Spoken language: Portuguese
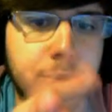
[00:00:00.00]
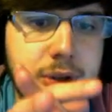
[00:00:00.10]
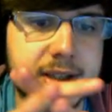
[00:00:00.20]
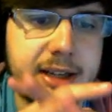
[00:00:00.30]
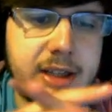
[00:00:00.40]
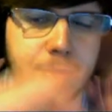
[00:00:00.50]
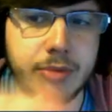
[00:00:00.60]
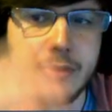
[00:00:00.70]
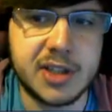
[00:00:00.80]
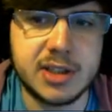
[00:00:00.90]
eu vou tentar
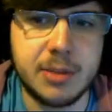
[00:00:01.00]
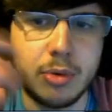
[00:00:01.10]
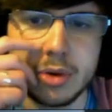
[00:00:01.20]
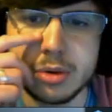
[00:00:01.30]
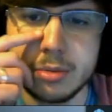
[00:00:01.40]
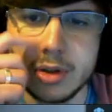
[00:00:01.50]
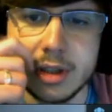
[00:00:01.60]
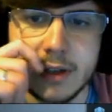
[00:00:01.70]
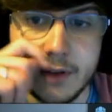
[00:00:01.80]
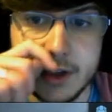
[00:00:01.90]
tipo, fazer tipo um resumo, vou
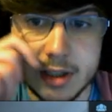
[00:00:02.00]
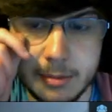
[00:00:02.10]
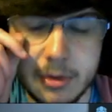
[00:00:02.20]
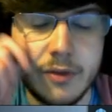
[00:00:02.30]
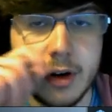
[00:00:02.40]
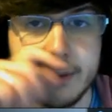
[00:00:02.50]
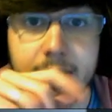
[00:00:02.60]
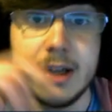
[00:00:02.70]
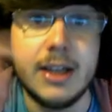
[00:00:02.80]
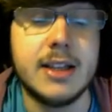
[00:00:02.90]
tentar fazer isto da melhor forma
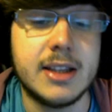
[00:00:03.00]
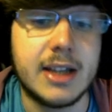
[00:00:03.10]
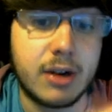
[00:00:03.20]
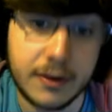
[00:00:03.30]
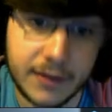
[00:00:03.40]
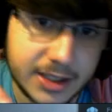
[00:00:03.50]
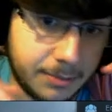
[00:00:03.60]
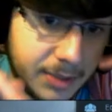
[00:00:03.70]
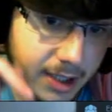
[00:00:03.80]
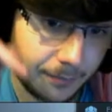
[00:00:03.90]
e tentar agora fazer a
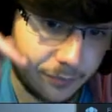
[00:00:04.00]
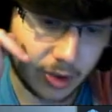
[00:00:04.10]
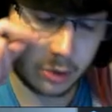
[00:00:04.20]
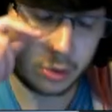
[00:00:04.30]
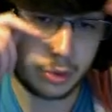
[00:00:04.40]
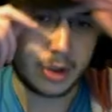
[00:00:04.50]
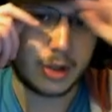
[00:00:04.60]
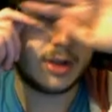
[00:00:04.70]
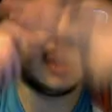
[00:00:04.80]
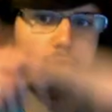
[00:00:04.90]
pick do
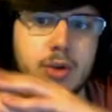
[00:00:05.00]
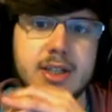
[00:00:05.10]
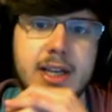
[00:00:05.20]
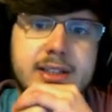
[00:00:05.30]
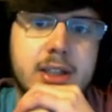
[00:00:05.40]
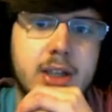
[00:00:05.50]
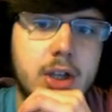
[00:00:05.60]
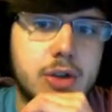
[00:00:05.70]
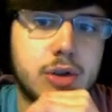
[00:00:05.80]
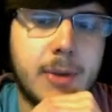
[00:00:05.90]
dia 2. É assim,
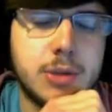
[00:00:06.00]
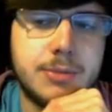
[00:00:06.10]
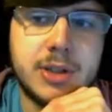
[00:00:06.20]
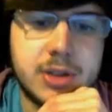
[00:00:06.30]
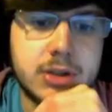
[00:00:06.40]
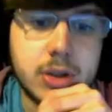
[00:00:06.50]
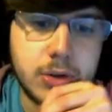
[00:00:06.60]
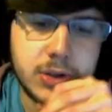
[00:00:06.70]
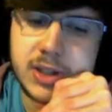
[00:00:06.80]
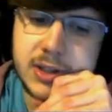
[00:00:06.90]
estou mais ou menos
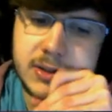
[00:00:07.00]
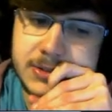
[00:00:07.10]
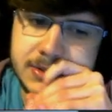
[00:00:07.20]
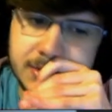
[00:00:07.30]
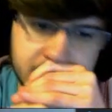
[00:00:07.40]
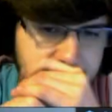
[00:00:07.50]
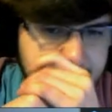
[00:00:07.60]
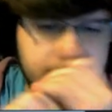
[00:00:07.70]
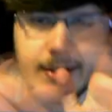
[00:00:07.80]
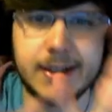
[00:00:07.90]
contente,
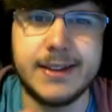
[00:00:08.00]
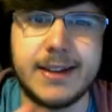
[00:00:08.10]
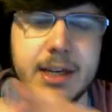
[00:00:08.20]
eh, entre